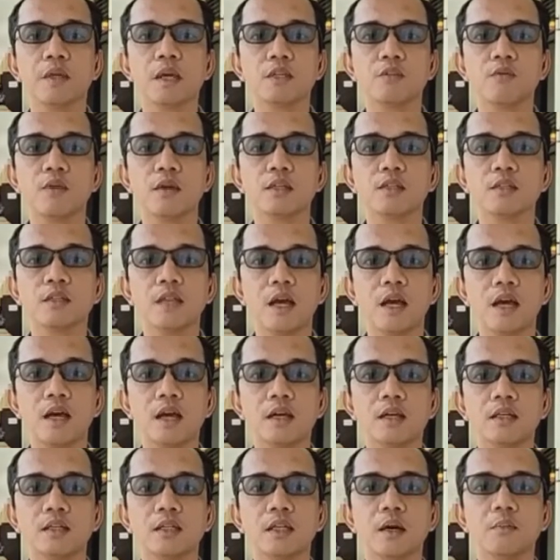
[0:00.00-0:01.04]
oleh pihak
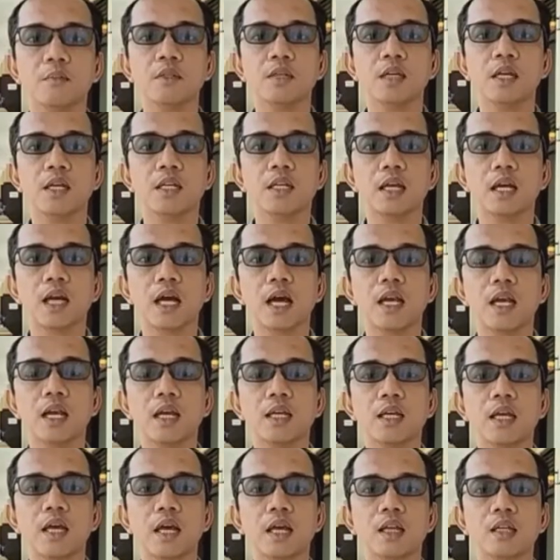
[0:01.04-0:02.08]
swasta yang menjadi
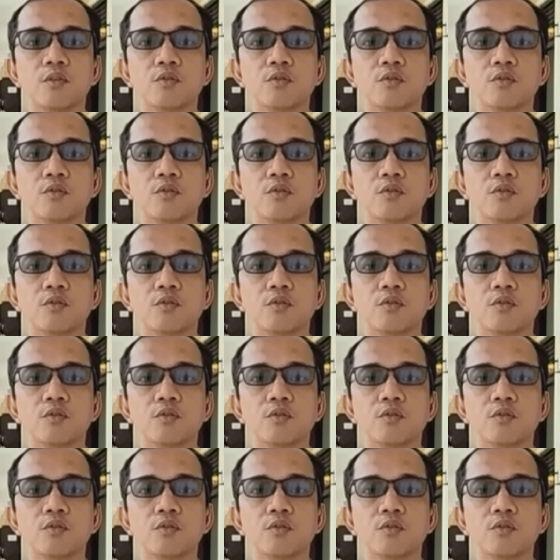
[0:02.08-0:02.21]
rekanan